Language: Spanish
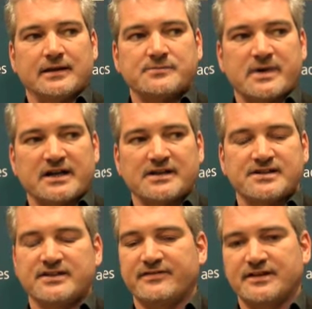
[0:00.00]
las
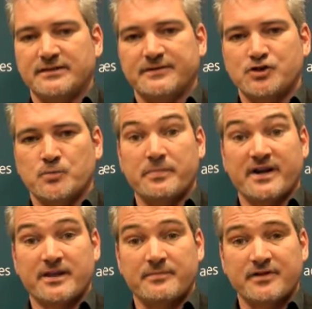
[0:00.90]
marcas en definitiva son
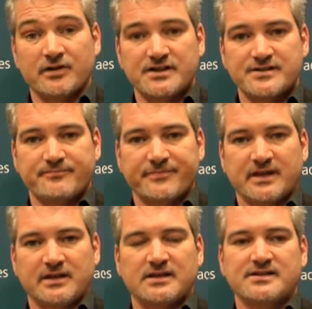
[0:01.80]
percepciones
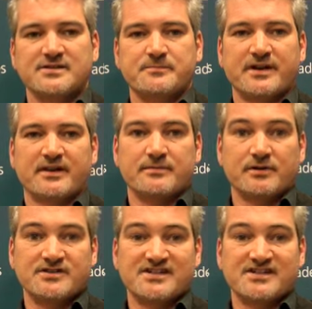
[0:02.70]
y que esas percepciones,